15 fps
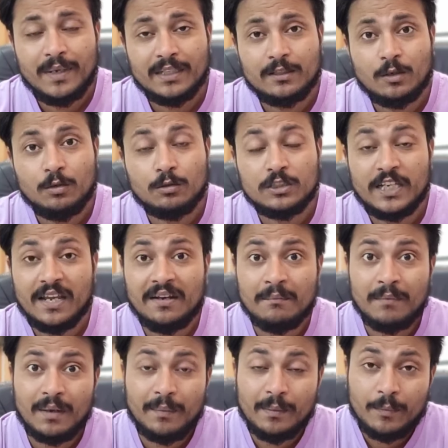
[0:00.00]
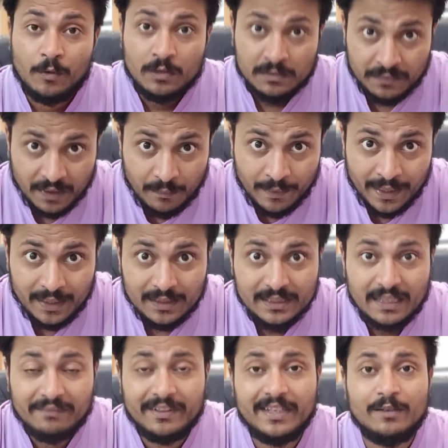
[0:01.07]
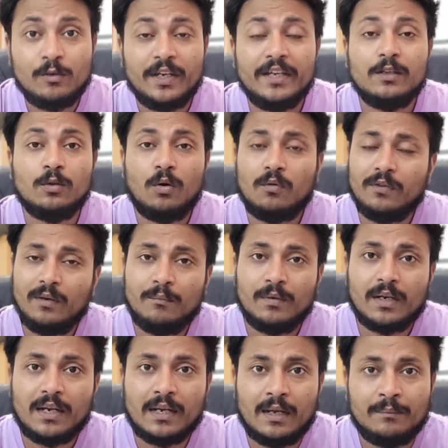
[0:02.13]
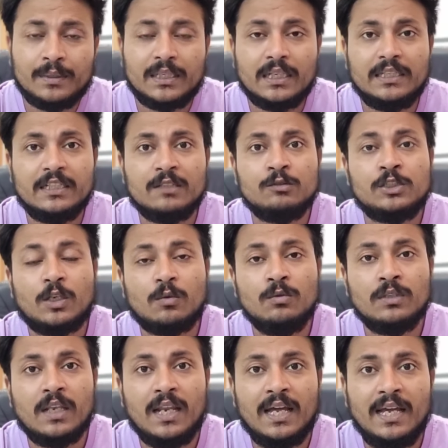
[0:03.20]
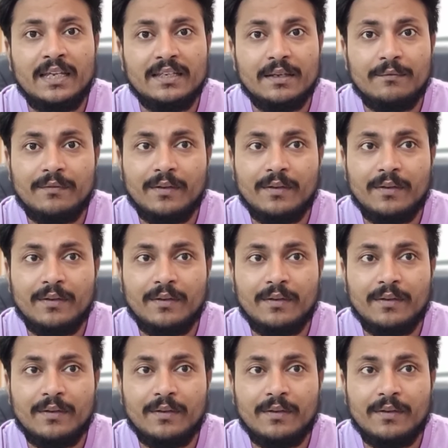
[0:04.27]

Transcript: बात करूँ तो छः नंबर पे बोनस फिल्म है या फिर यूँ कहिए दो फिल्म का नाम बता देता हूँ शकुंतला है ये